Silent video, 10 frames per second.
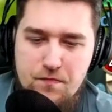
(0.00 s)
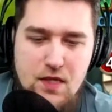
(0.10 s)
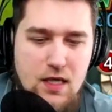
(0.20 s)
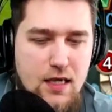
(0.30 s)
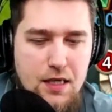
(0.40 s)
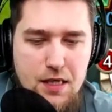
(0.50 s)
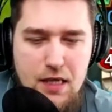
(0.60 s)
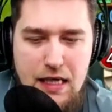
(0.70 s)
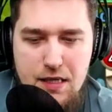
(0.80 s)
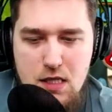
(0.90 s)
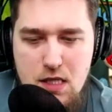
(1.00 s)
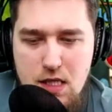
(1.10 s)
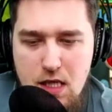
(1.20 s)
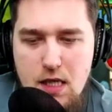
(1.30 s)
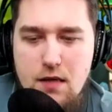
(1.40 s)
э,
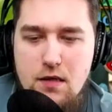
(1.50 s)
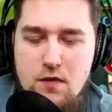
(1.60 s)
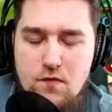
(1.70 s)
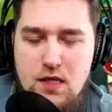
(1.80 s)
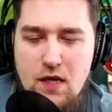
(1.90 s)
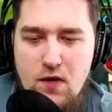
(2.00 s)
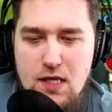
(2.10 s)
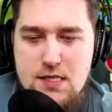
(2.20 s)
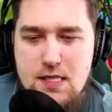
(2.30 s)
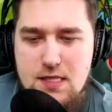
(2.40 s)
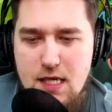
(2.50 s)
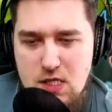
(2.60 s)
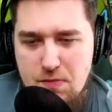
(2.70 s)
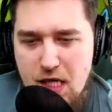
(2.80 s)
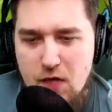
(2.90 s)
не вдавался,
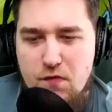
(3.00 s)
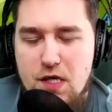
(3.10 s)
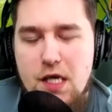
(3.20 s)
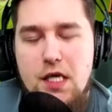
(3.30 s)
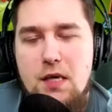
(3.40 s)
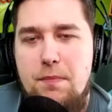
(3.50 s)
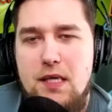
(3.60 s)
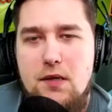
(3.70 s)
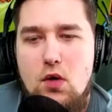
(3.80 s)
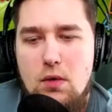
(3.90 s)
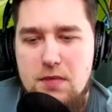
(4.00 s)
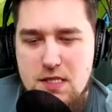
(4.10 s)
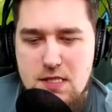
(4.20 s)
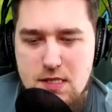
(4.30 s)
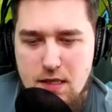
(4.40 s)
скажем так, в некие
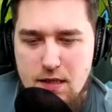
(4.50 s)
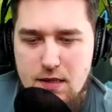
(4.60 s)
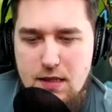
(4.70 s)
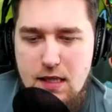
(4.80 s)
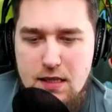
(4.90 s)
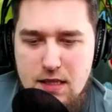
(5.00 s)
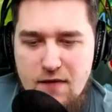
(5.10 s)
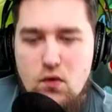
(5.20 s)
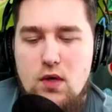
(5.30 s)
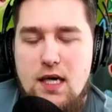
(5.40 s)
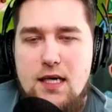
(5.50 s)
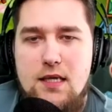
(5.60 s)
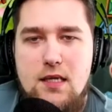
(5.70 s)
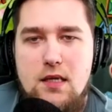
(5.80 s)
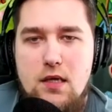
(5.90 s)
подробности того, как
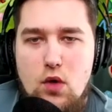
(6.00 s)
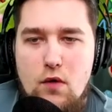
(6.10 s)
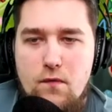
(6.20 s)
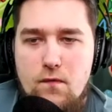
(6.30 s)
этот герой